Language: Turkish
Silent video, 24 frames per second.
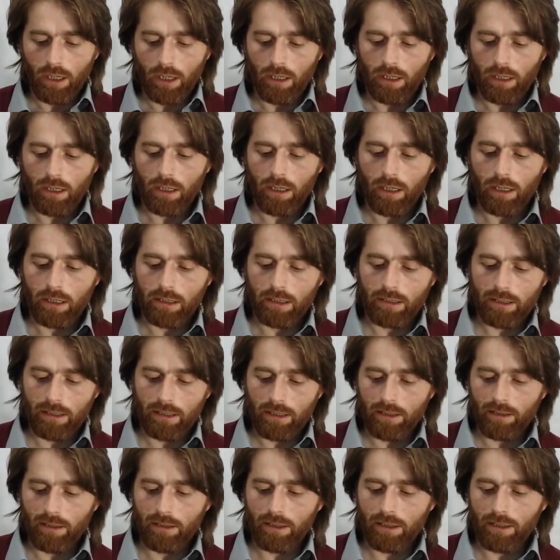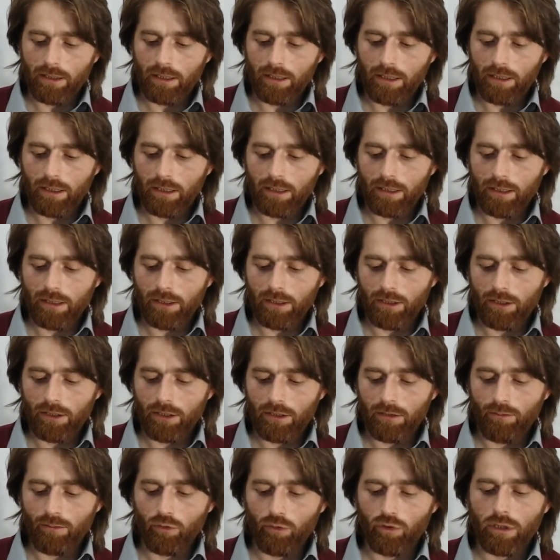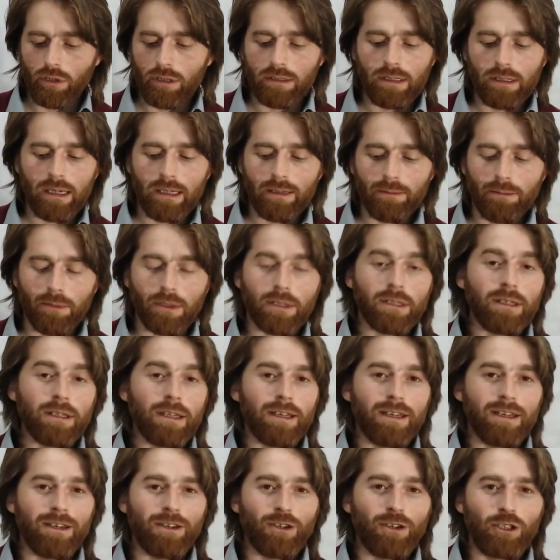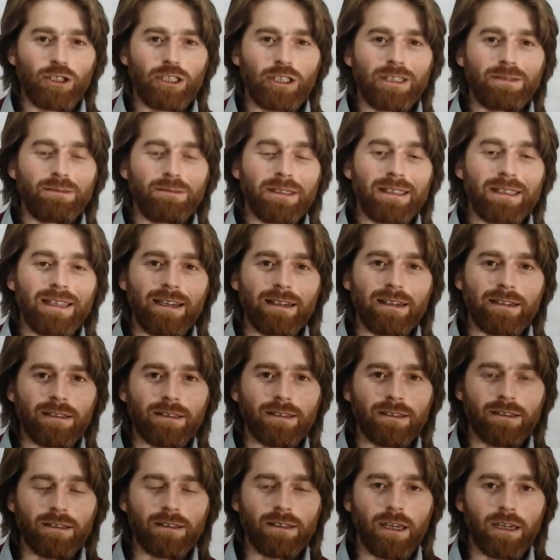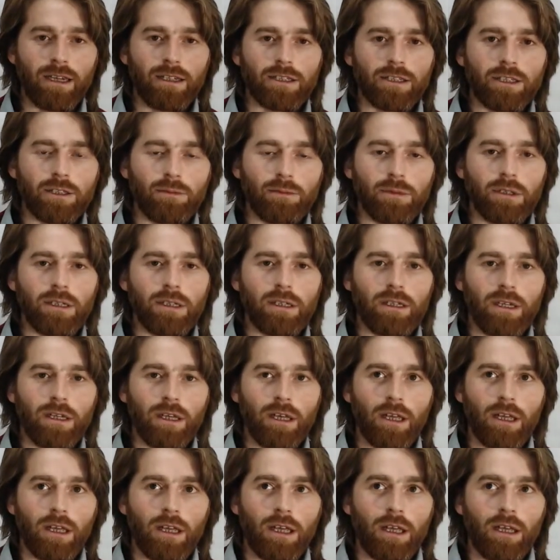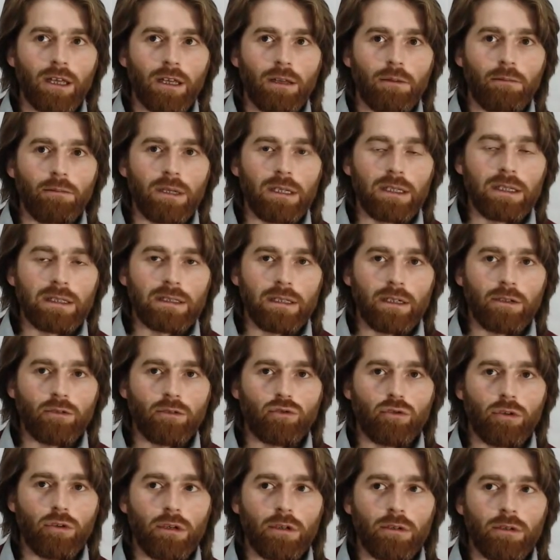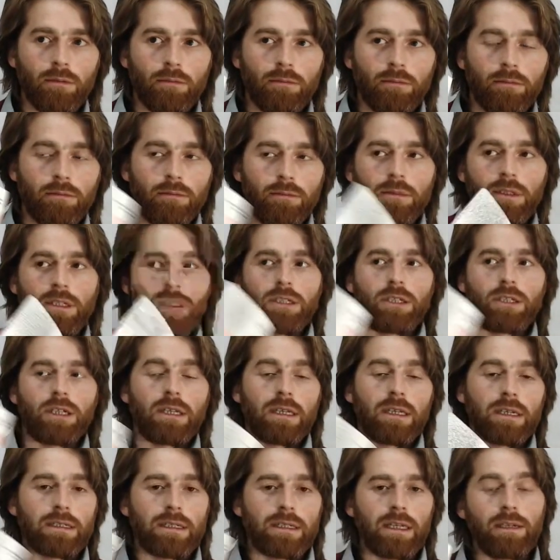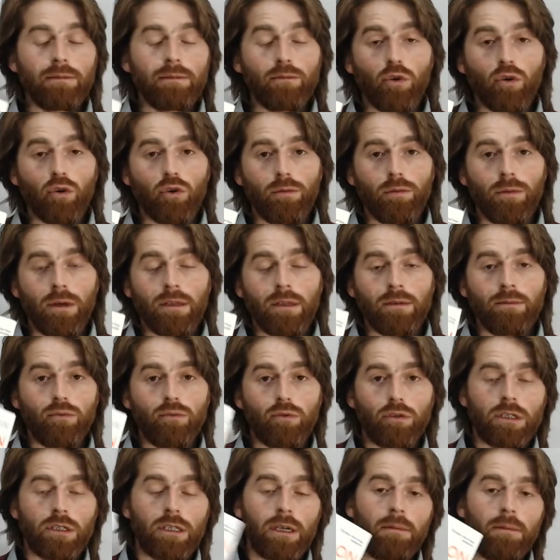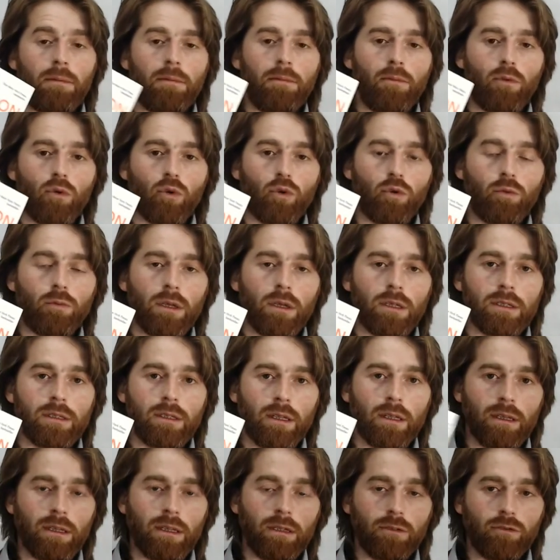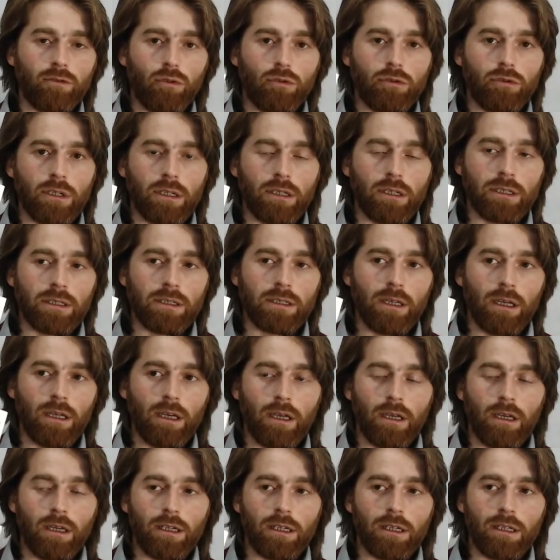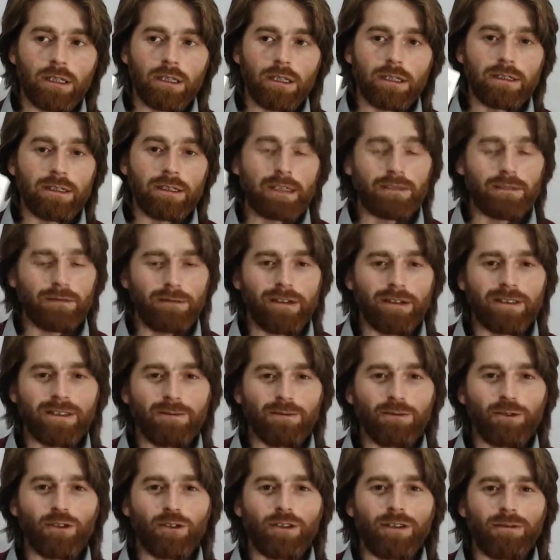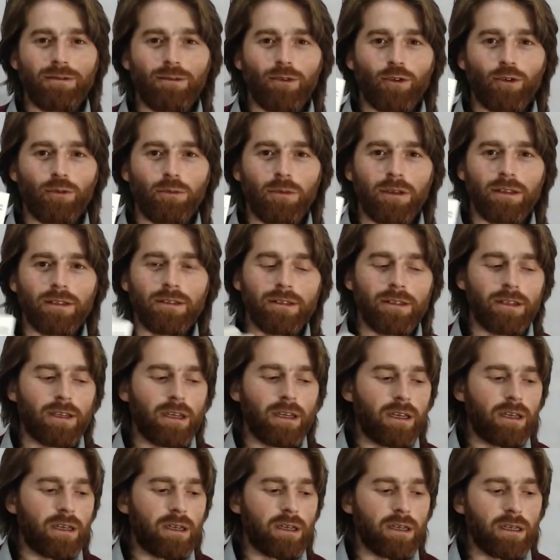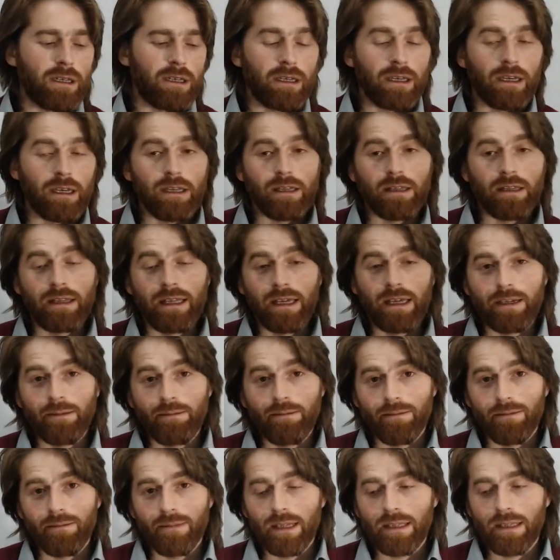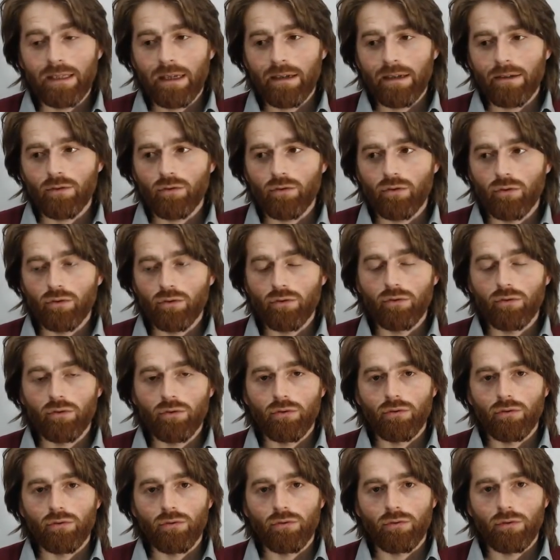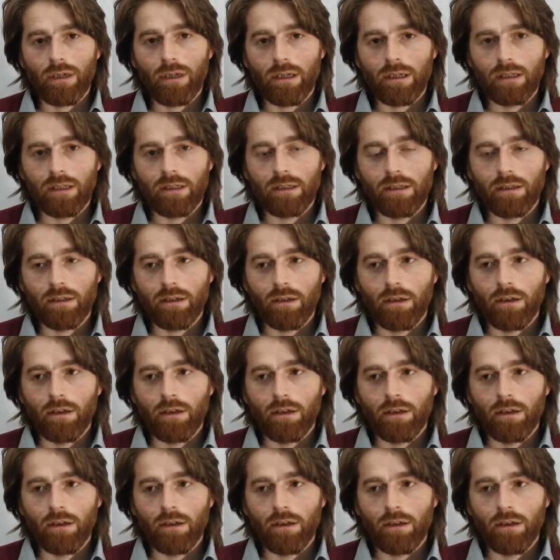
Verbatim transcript: Ee, e, tiranlıkla mücadele etmekte 20 ders. Yani şimdi bir insan şu an İrşad Eksen'i mi okumalı, bu kitabı mı okumalı diye sorsanız İngilizcesi varsa bu kitabı okumalı e, derim. Neden? Çünkü yani